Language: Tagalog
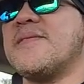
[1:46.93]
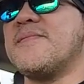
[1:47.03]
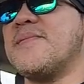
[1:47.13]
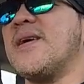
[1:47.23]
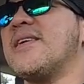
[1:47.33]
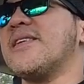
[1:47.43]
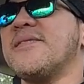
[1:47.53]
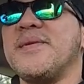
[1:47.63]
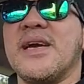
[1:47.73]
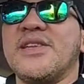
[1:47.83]
para
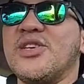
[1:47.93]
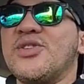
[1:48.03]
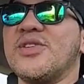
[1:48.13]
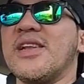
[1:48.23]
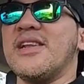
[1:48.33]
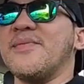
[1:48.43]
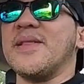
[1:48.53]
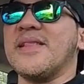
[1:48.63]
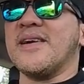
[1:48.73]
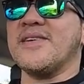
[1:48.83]
may additional na naman
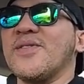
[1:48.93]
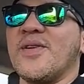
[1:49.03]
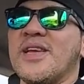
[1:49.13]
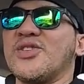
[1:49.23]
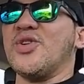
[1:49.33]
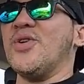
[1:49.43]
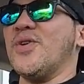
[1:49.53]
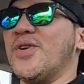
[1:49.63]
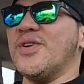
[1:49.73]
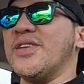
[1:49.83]
tayo
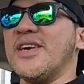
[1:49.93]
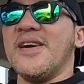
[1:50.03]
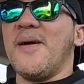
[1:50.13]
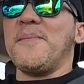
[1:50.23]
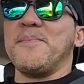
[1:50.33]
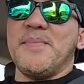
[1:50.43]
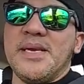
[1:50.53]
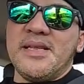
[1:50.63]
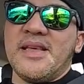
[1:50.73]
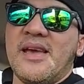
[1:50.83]
collection ng
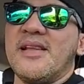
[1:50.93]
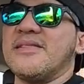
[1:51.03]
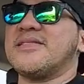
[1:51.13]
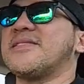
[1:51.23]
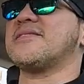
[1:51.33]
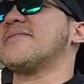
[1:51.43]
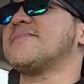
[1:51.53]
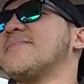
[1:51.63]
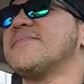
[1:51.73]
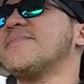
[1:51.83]
details
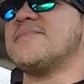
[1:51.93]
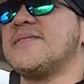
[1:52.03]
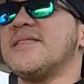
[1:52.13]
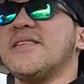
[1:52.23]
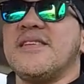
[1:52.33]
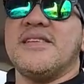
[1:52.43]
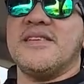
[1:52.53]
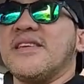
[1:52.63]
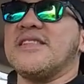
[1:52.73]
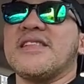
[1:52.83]

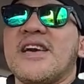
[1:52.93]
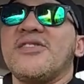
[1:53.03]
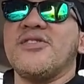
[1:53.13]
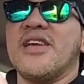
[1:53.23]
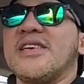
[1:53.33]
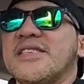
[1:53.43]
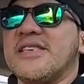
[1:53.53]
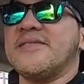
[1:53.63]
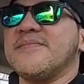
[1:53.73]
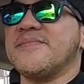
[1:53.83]
kita tayo doon guys
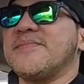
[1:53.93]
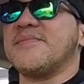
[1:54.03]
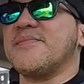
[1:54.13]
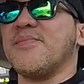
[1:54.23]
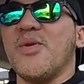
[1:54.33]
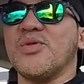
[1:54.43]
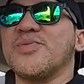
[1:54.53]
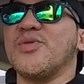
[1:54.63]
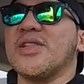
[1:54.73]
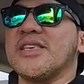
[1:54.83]
ha focus
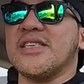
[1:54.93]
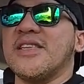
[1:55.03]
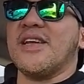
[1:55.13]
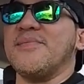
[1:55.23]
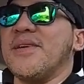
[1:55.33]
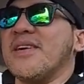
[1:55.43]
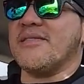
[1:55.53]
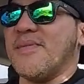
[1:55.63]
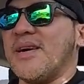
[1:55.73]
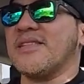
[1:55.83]
muna tayo sa driving
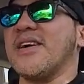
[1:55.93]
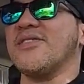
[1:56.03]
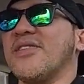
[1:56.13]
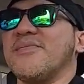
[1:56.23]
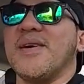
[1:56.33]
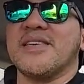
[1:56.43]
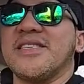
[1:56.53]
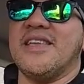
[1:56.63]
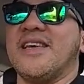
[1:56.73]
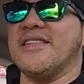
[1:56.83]
at baka tayo ay
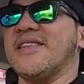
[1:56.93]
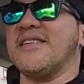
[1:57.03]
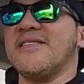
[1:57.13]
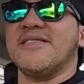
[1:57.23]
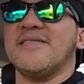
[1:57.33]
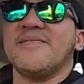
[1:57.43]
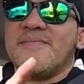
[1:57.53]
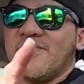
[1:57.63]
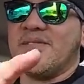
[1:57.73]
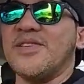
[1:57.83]
maaksidente
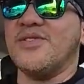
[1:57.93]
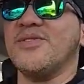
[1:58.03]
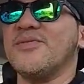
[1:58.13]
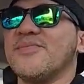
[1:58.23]
see you